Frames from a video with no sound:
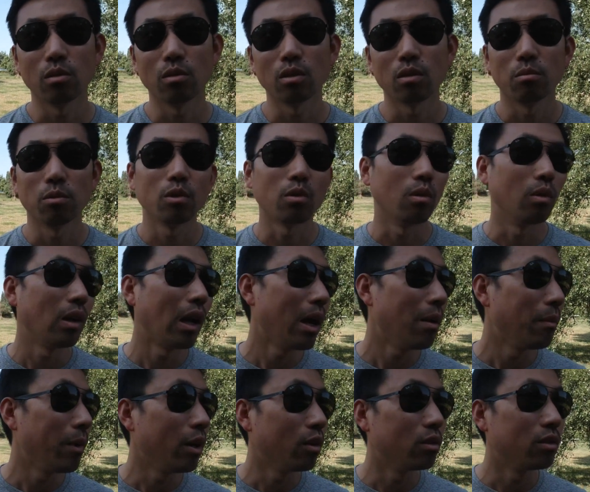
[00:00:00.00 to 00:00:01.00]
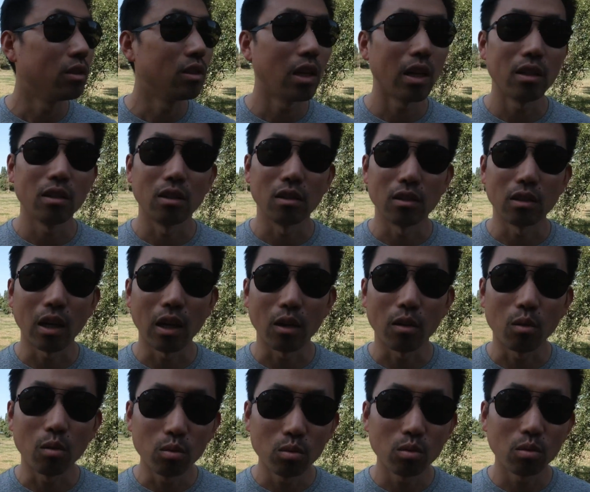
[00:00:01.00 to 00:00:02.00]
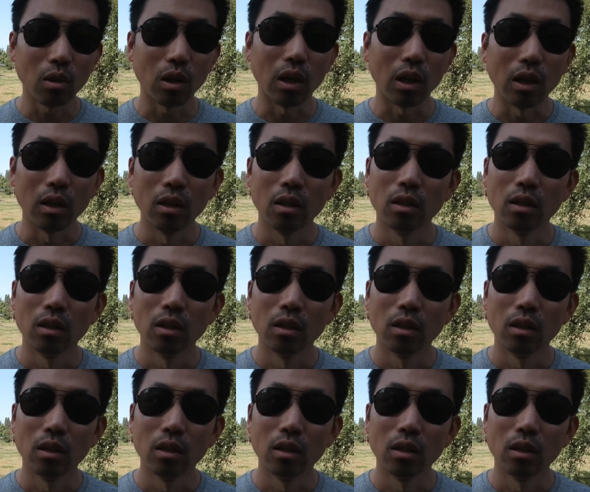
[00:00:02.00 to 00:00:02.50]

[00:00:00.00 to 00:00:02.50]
我怎么从来没有见你在工作啊？